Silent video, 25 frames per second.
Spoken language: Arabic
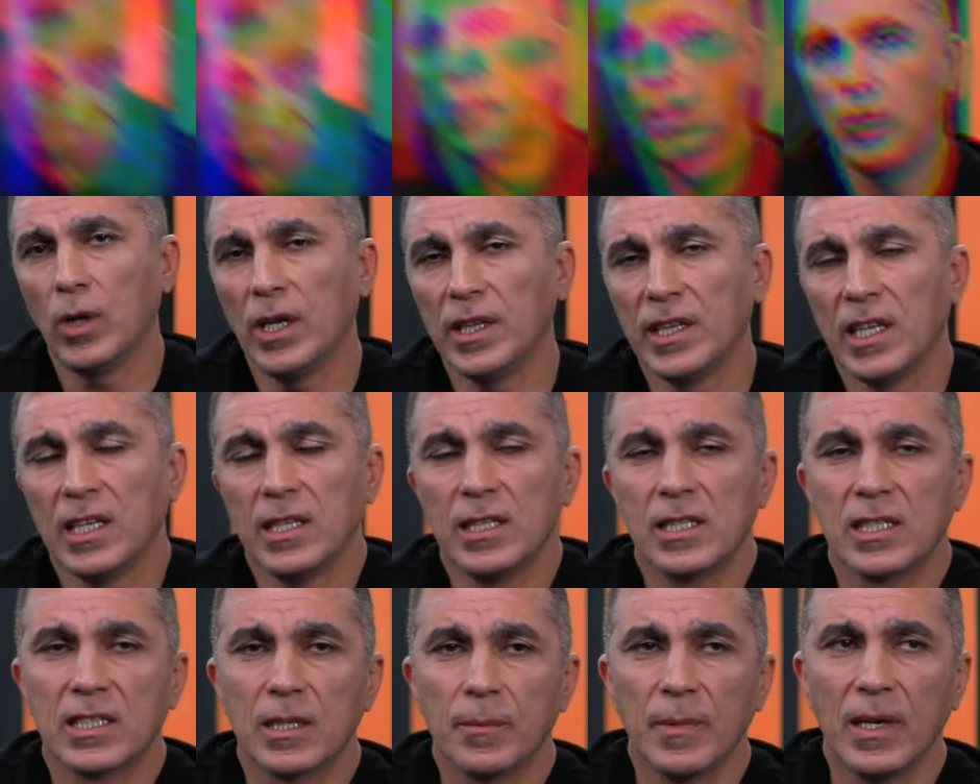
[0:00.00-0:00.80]
احنا اولاد
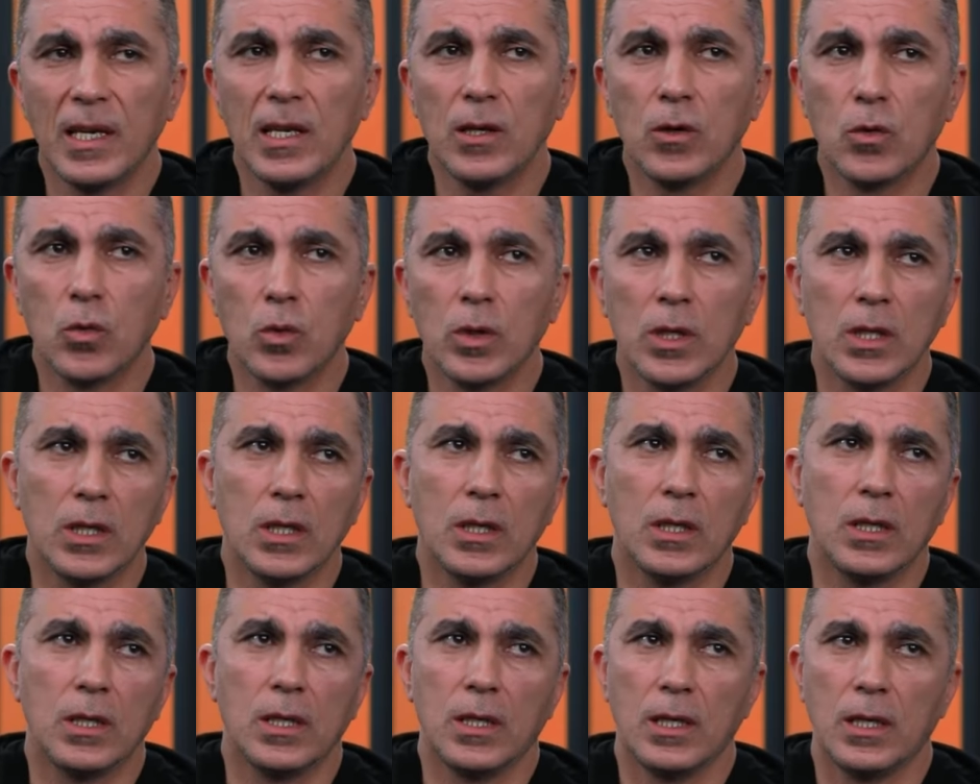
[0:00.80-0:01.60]
نادي الزمالك
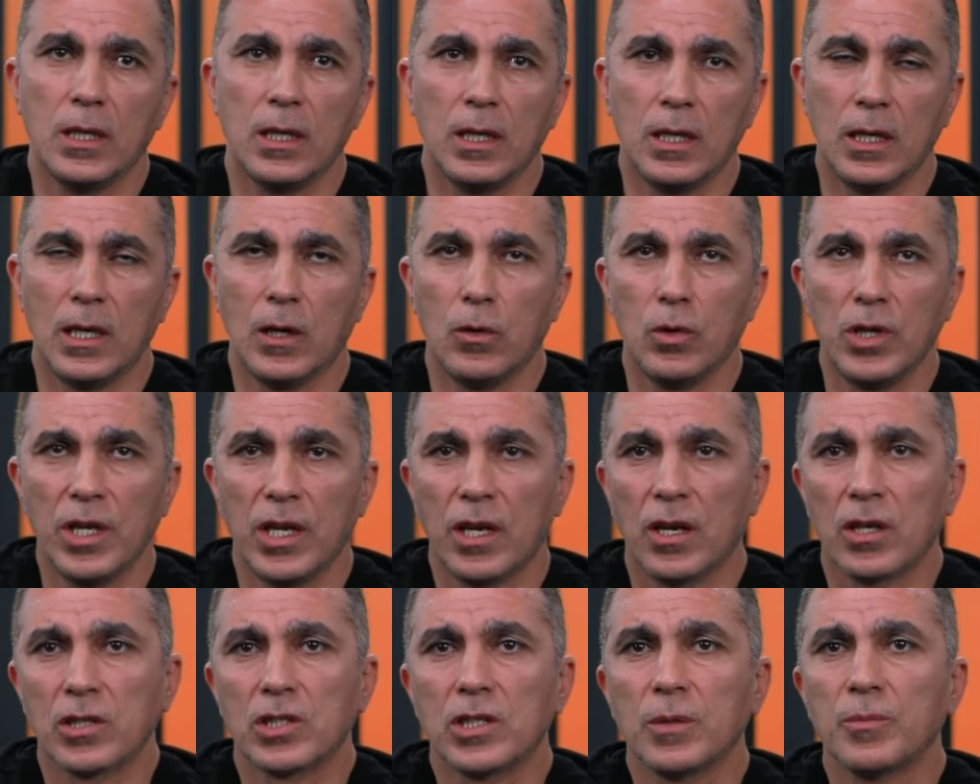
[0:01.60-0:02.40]
ولو لينا
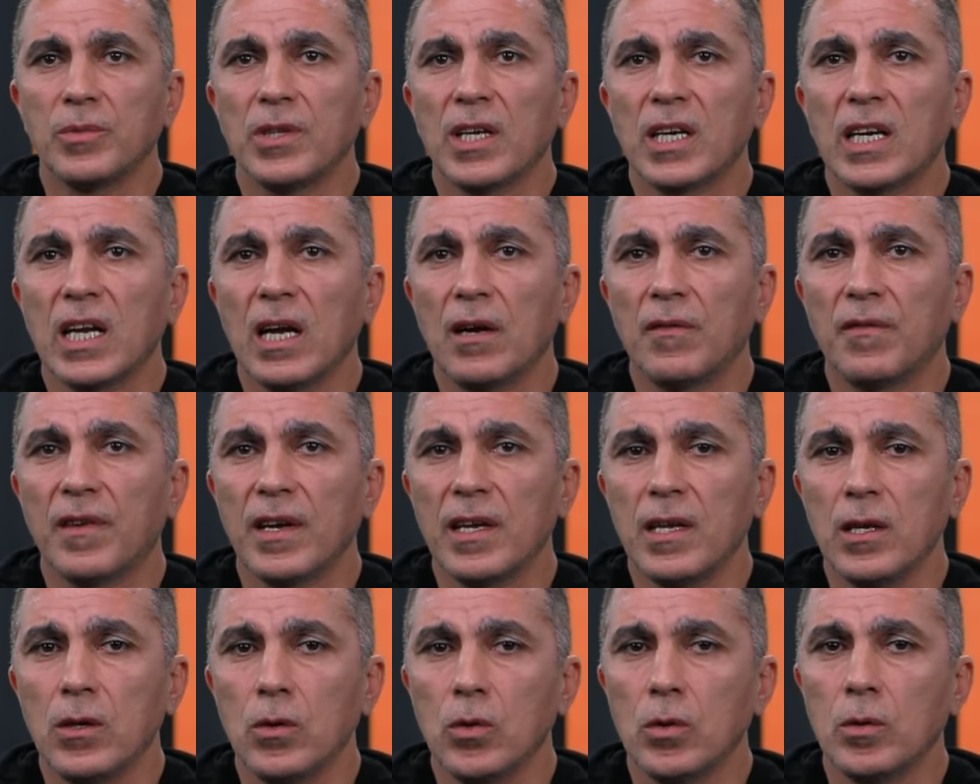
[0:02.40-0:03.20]
نصيب نرجع في
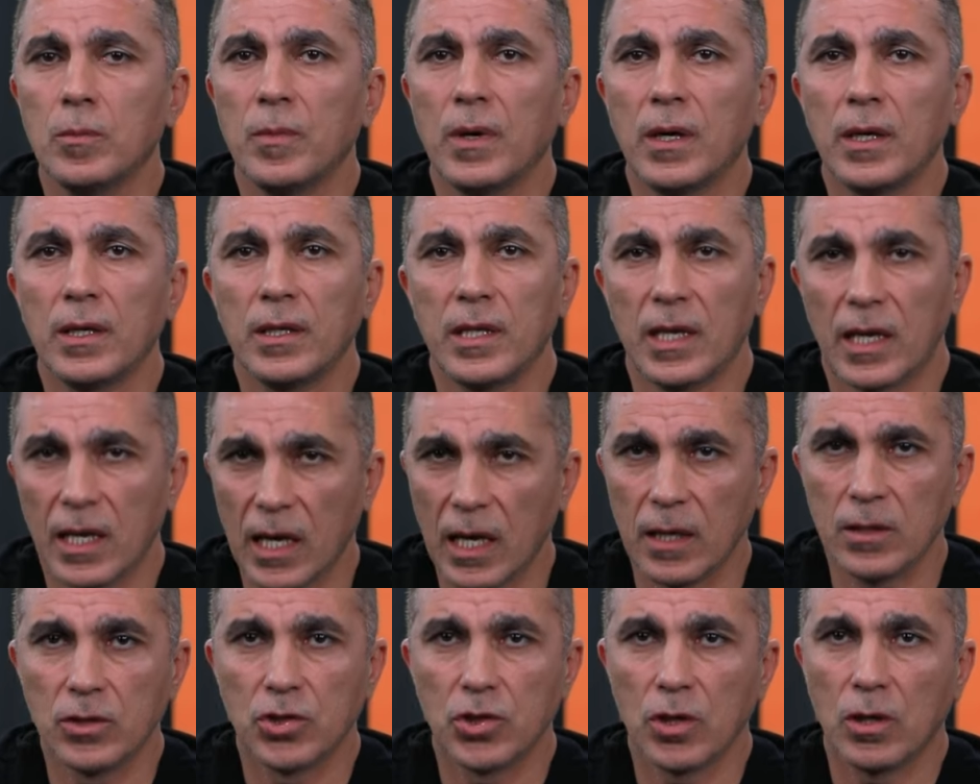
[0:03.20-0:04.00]
اي يوم
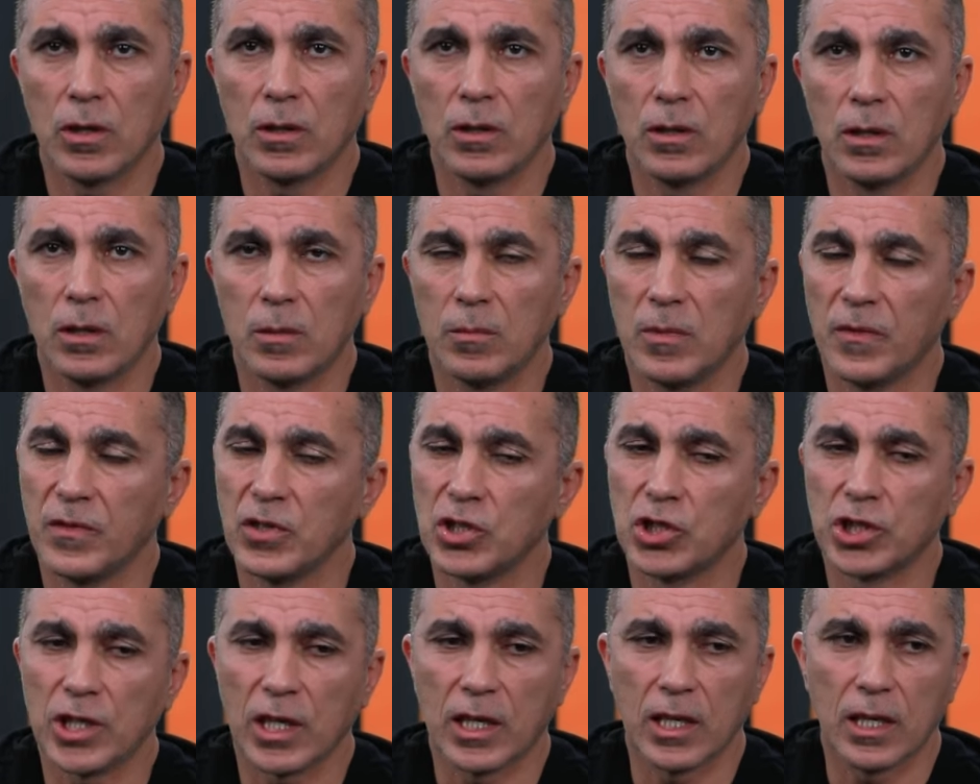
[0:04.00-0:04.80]
هنرجع ان شاء الله
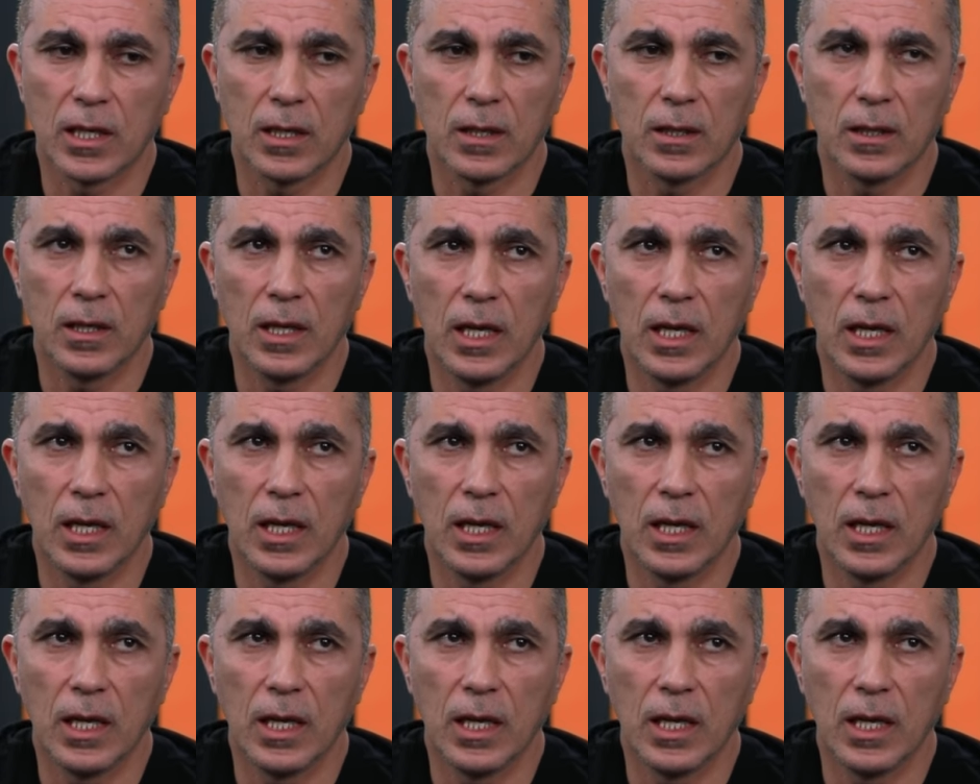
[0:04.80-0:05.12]
مفيش شك